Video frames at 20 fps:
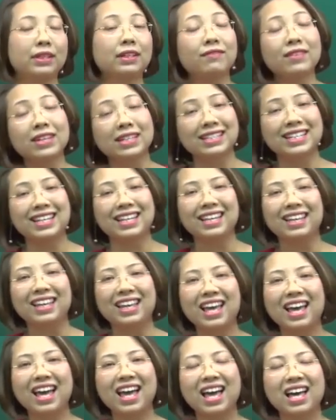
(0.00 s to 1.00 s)
những việc gì
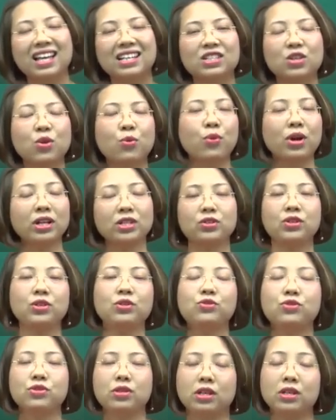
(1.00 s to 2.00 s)
so what do
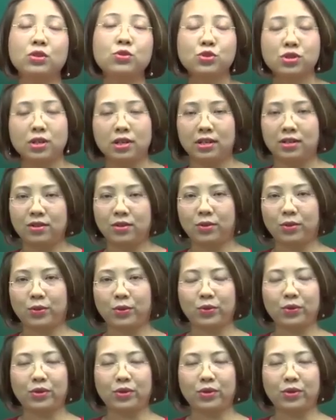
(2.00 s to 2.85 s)
you usually do